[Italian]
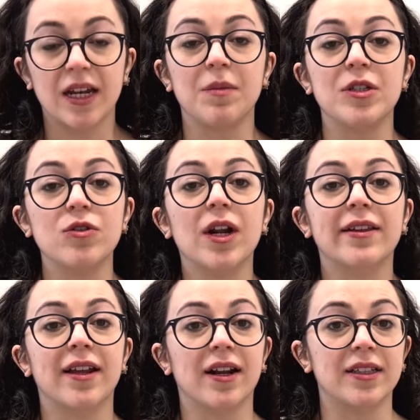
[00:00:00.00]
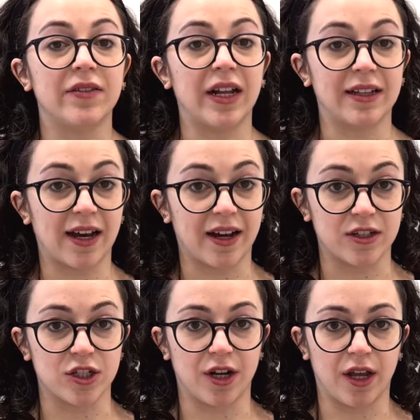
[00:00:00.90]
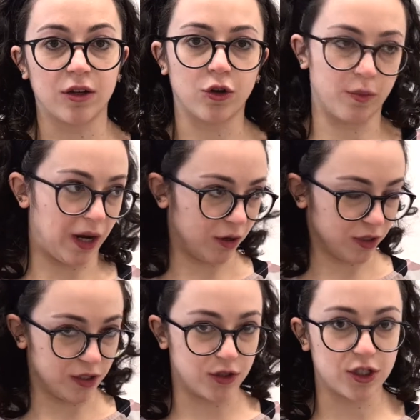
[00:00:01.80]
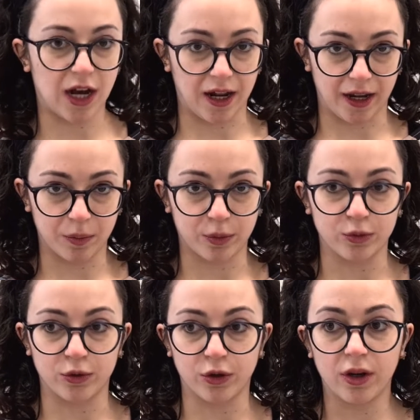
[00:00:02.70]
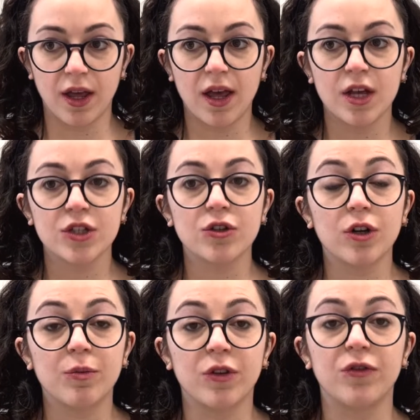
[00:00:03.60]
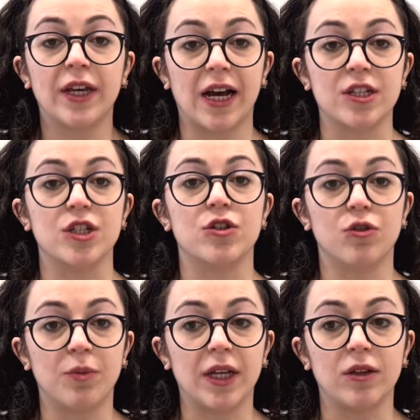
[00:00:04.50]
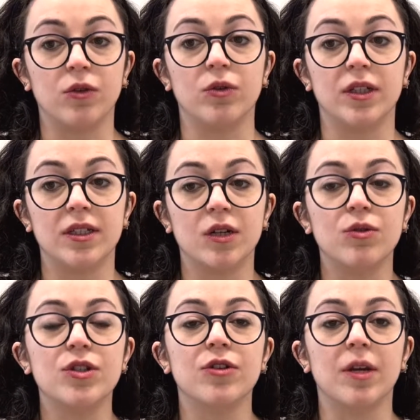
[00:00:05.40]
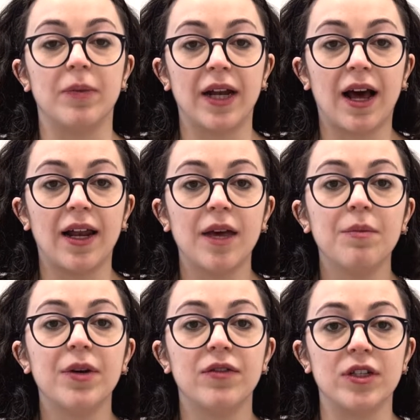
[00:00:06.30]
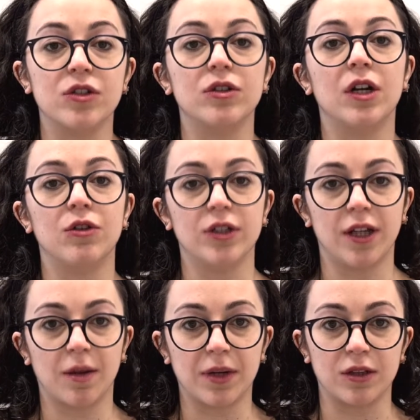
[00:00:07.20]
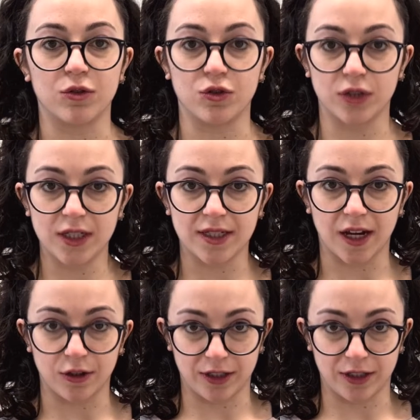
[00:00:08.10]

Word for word: Le misure alternative al carcere, come l'housing sociale appunto, sono il più efficace strumento di esecuzione penale previsto dall'ordinamento giudiziario